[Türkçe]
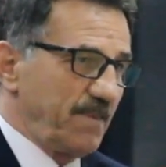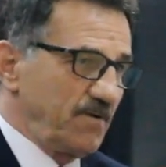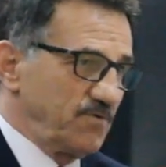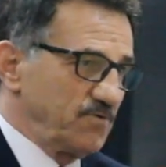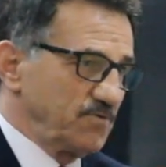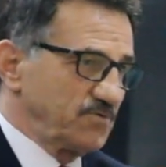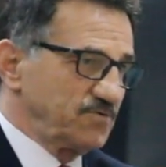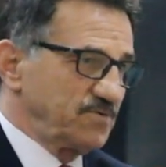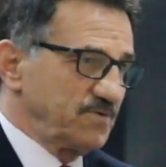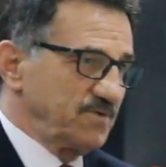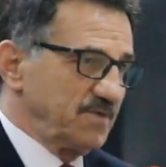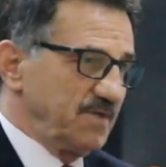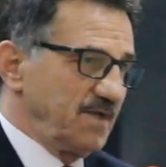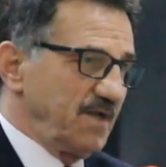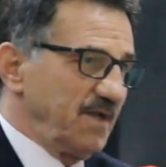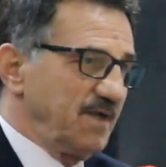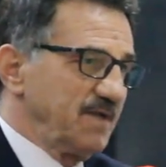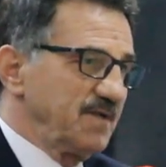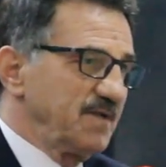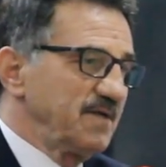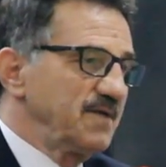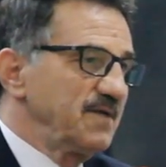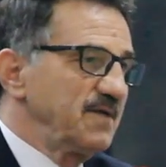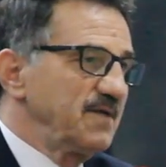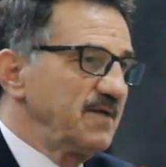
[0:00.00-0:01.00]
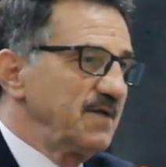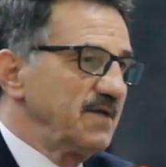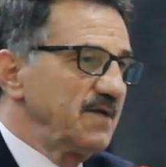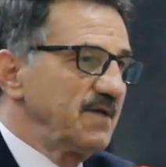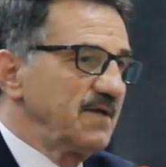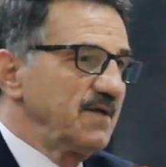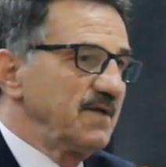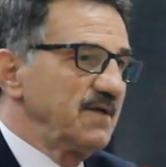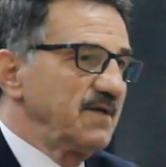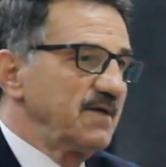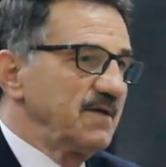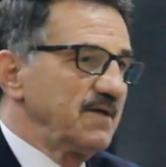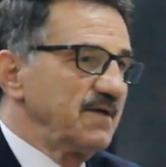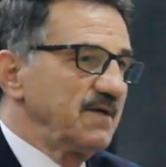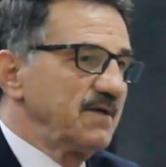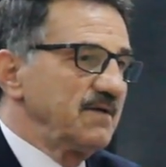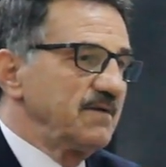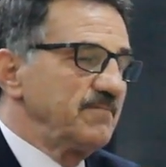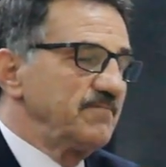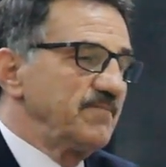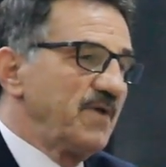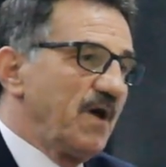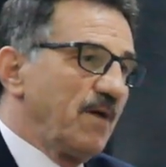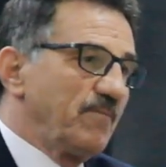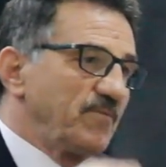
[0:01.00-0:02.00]
kursunda.
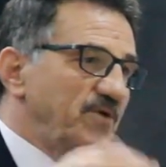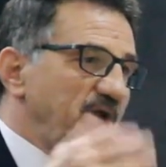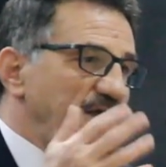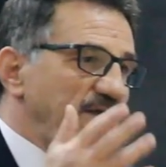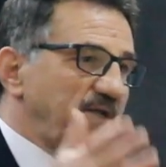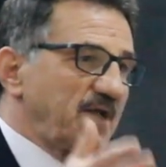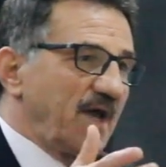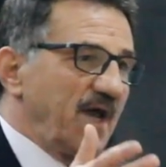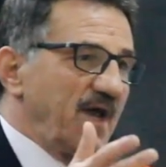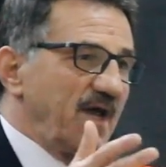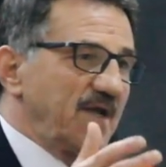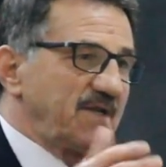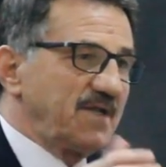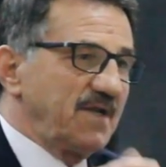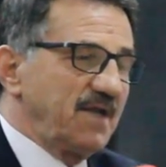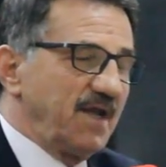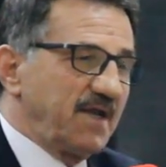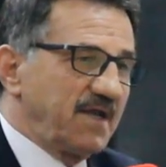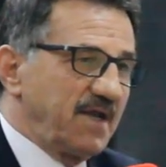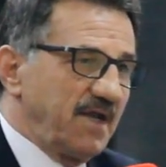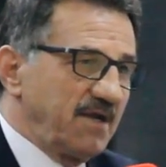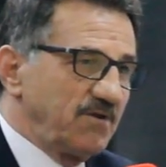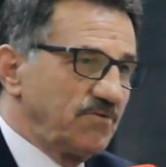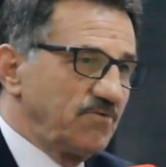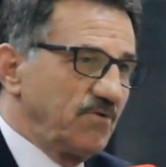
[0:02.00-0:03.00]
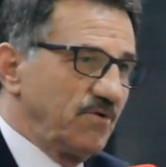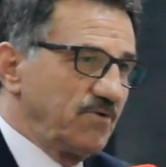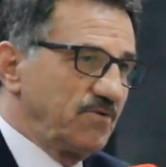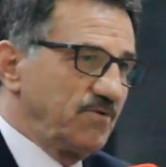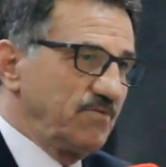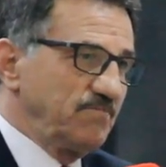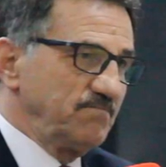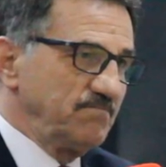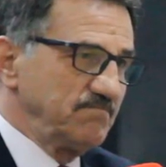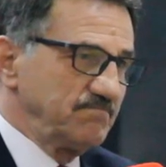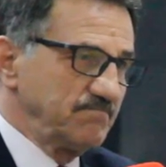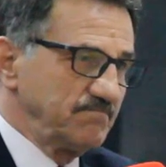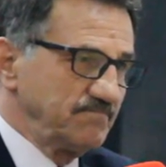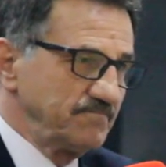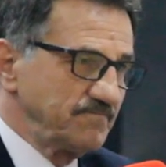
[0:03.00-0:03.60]
Memuriyet hayatına geri döndüm.